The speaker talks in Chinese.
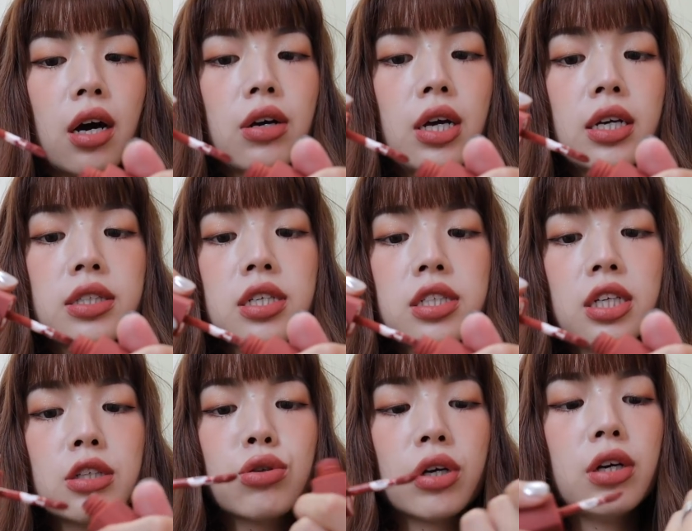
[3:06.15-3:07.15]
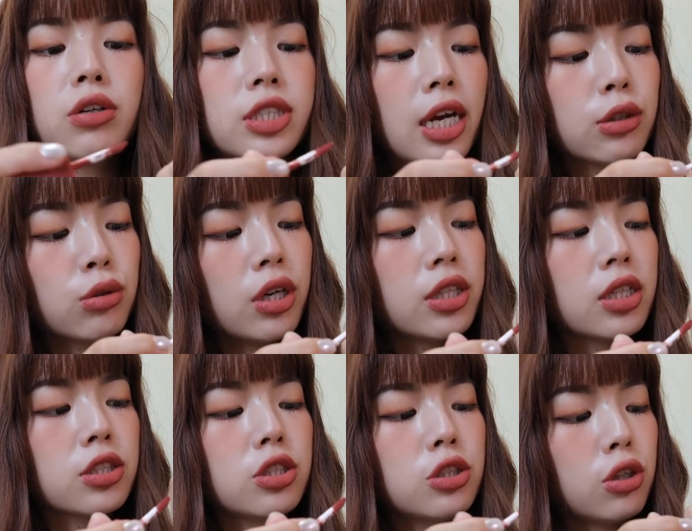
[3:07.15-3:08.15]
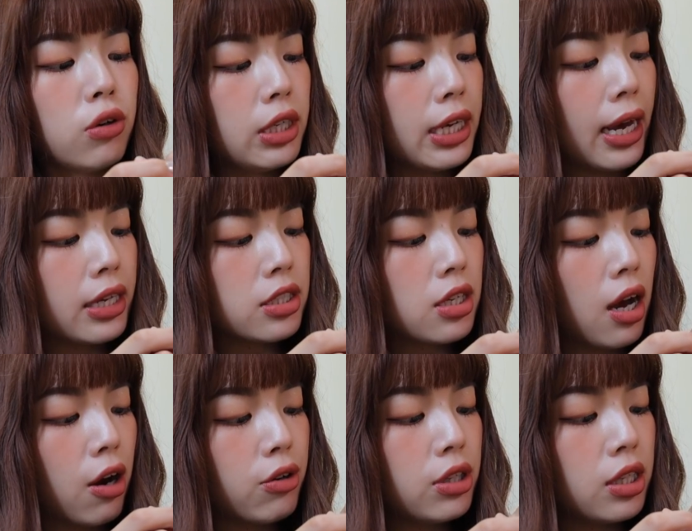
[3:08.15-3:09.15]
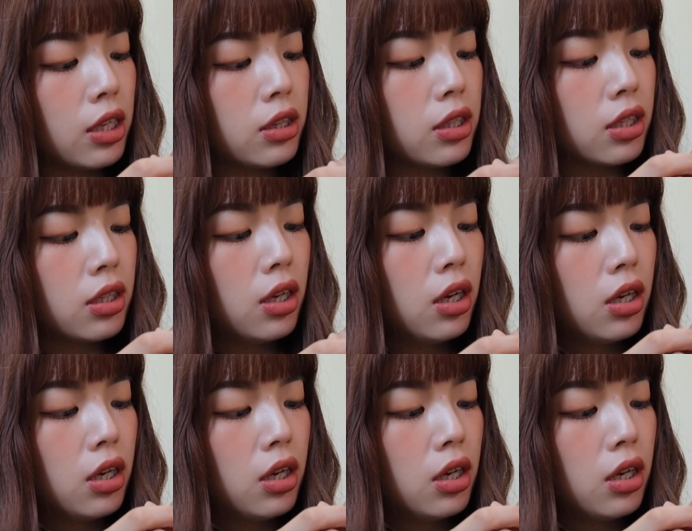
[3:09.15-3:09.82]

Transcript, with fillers: 号，刺青唇釉相对的持久力还是好一点点。